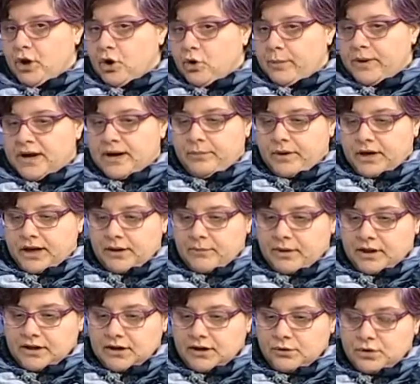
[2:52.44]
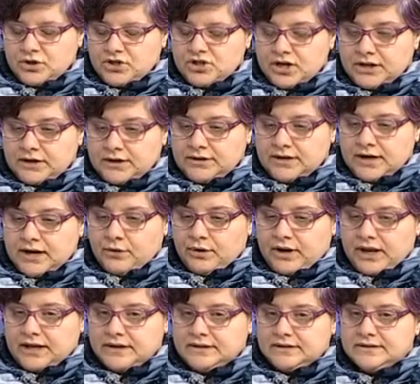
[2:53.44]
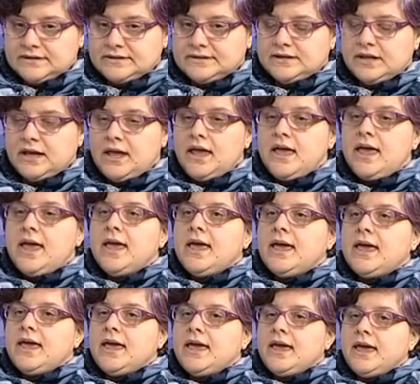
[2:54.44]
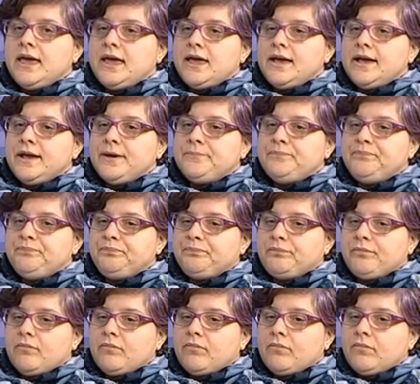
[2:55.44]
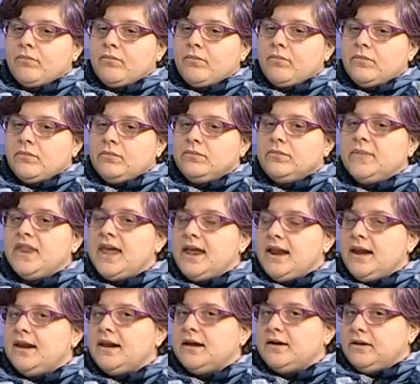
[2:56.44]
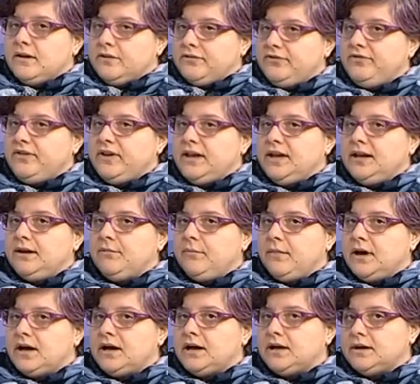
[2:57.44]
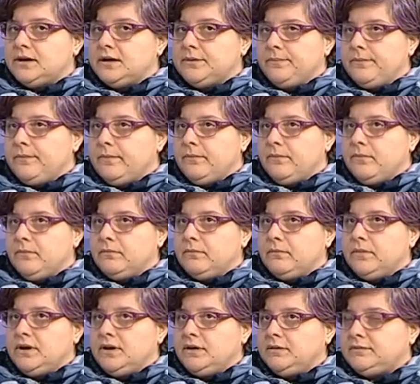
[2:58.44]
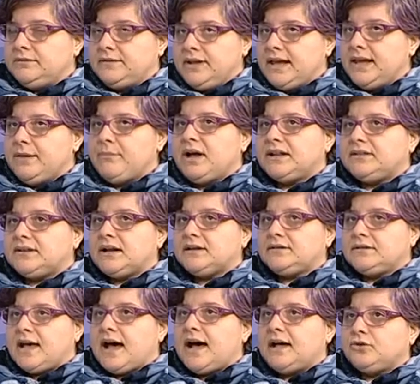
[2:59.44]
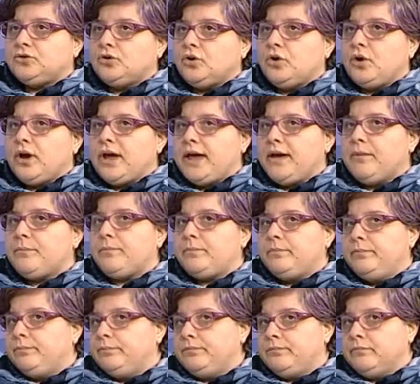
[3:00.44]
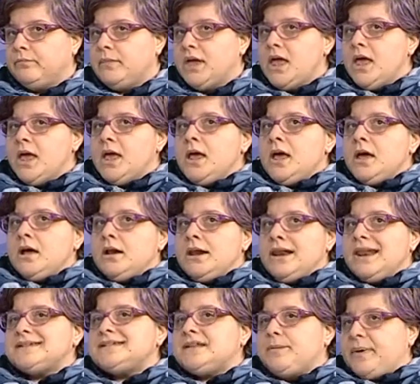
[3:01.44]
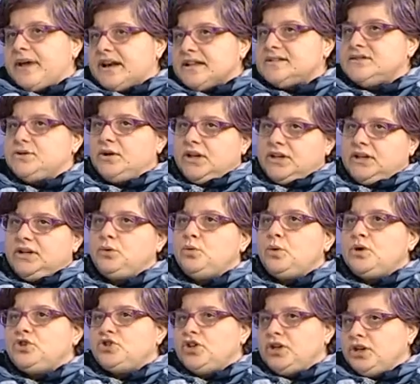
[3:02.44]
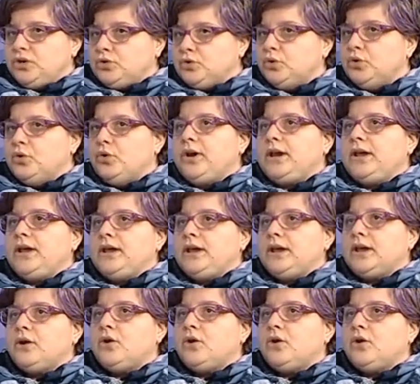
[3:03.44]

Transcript: opera prima di Luigi De Laurentiis. E, mm, nel film um, il tema trattato è... Um, la separazione di due genitori